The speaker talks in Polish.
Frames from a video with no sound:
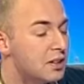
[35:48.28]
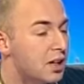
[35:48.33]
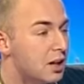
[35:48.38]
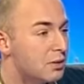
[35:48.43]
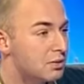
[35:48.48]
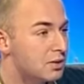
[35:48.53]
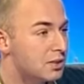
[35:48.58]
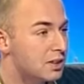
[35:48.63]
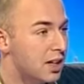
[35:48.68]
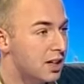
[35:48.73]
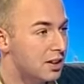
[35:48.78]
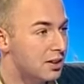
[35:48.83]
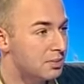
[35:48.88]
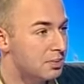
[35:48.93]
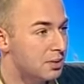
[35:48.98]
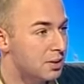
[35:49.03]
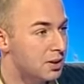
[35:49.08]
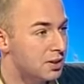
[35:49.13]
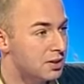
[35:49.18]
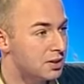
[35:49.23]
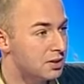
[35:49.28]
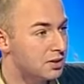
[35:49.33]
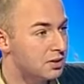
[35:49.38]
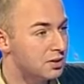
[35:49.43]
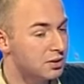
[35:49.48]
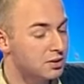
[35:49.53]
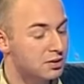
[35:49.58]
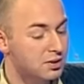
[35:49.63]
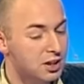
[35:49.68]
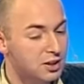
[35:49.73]
do Australii polecieć,
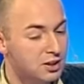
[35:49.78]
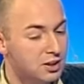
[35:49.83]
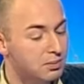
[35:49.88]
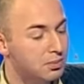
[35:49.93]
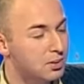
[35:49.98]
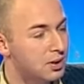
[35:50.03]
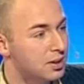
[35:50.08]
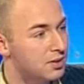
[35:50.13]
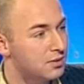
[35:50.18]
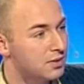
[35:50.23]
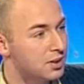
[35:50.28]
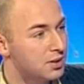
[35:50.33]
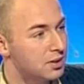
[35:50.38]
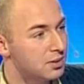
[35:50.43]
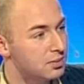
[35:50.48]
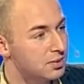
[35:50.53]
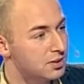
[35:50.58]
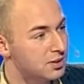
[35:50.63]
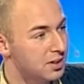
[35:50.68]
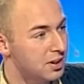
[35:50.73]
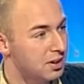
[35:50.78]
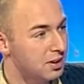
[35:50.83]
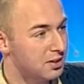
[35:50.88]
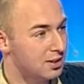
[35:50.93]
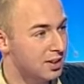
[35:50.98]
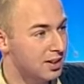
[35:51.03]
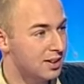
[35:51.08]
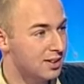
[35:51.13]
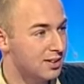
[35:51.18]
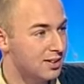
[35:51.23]
no to tak na bilet w jedną
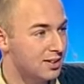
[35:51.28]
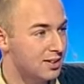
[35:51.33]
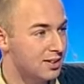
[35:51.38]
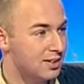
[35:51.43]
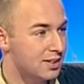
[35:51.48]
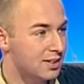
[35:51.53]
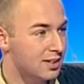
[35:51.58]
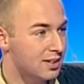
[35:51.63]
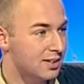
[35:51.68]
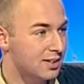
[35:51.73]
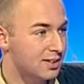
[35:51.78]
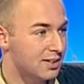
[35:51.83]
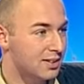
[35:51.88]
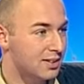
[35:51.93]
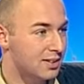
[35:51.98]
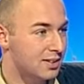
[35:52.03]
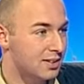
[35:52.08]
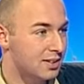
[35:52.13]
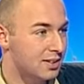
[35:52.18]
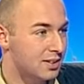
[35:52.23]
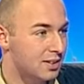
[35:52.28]
stronę. A do